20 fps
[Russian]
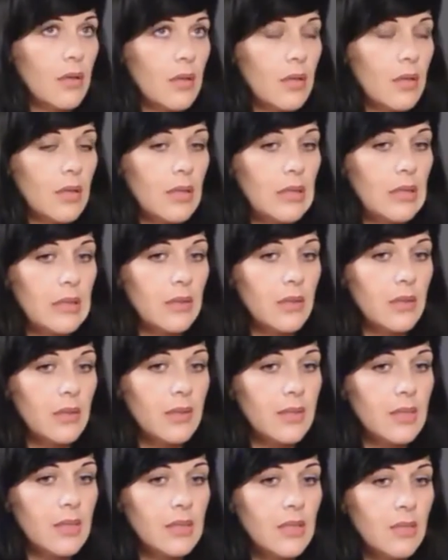А,
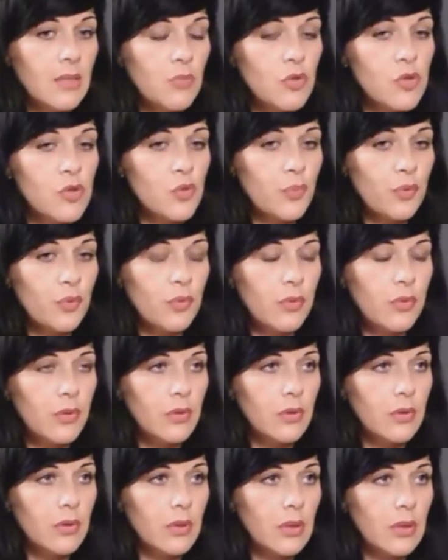когда мой
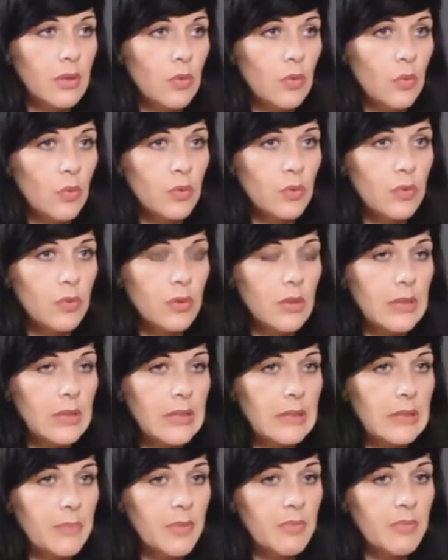супруг, э, он
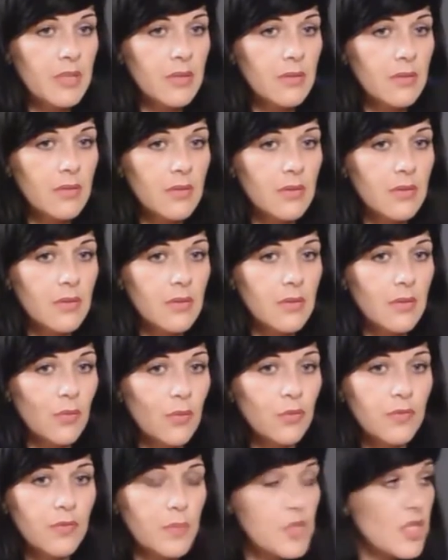на момент,
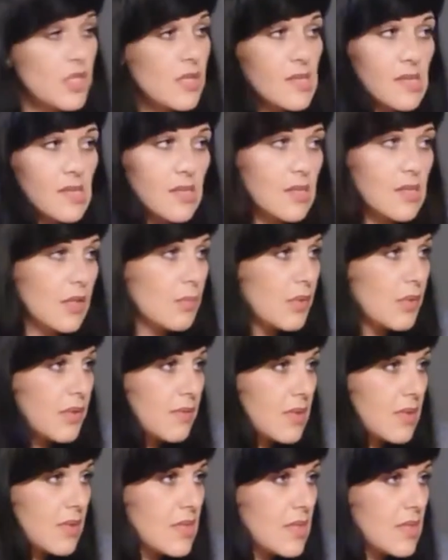он вообще не застал
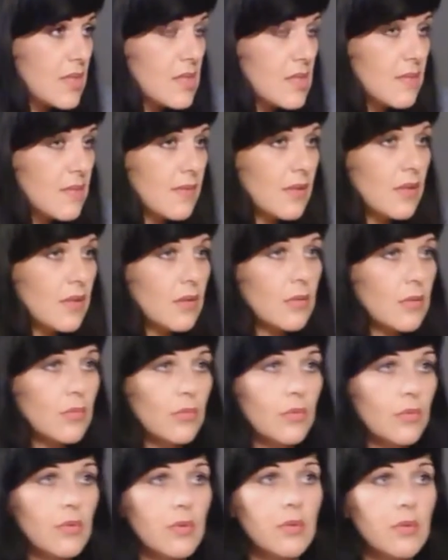боевых действий,
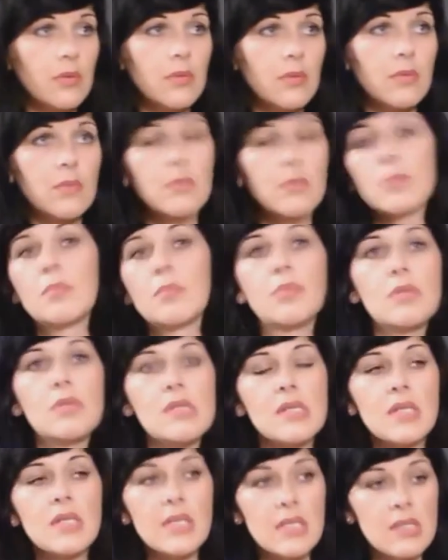он э, был
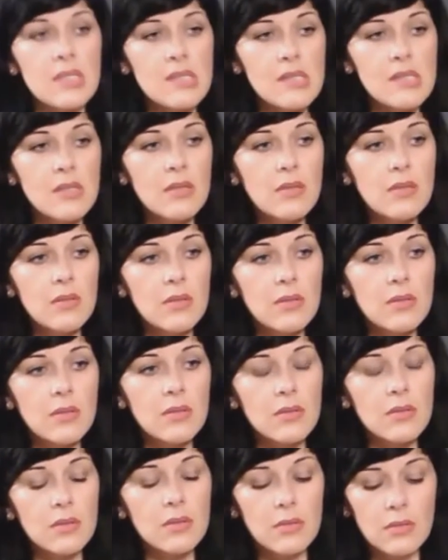за границей,
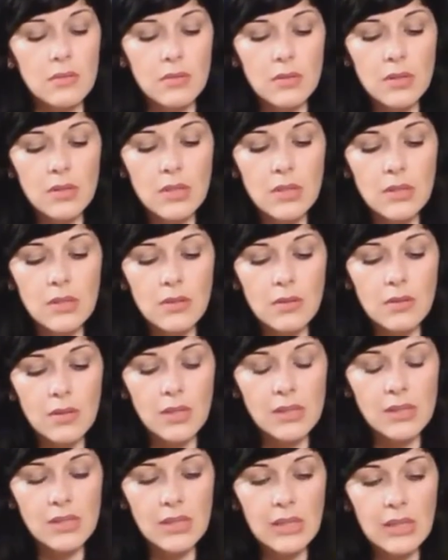э, и
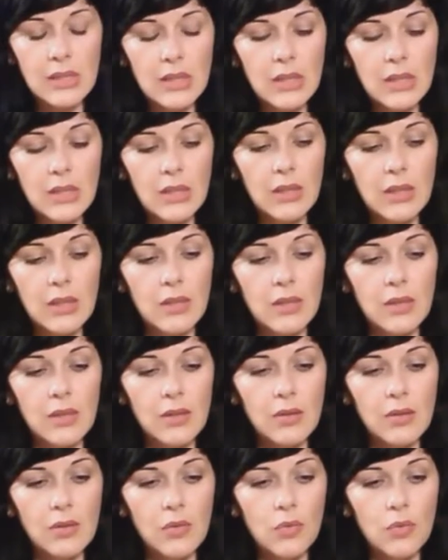когда
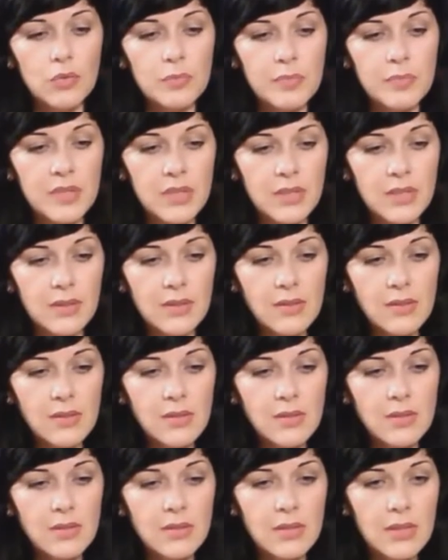он приехал,
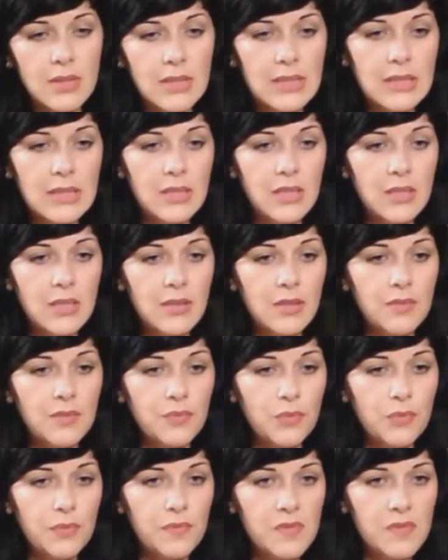и
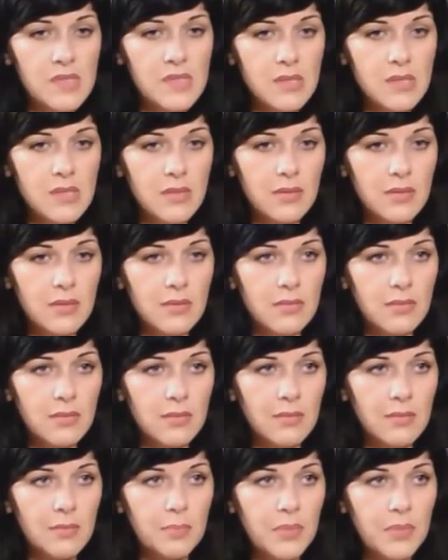его визит
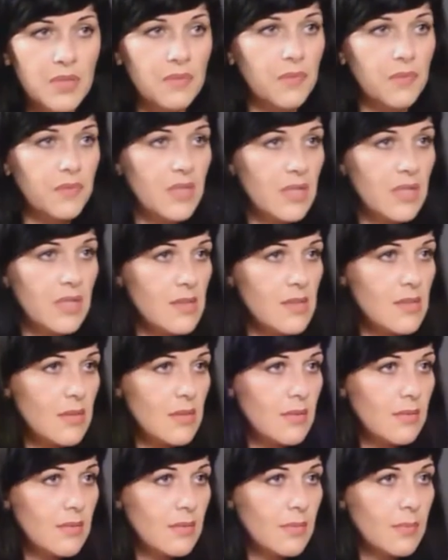первый в
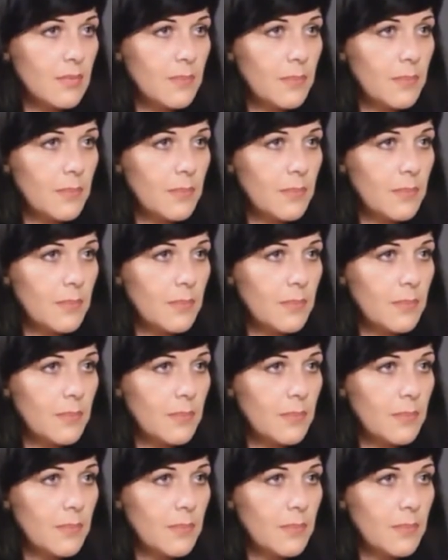Донецк,